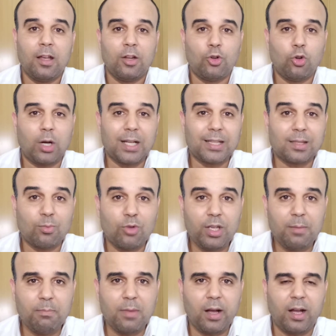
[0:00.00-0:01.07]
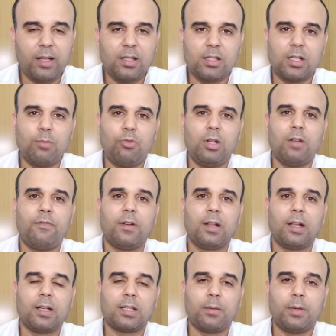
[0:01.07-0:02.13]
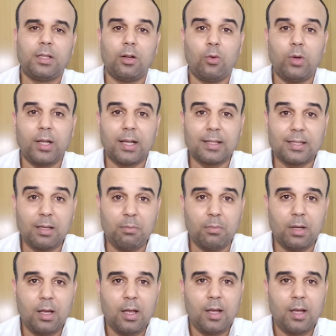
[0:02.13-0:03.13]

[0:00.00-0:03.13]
نقط مهمة غادي نتكلموا عليها في هذا الخطاب هذا واللي كتهم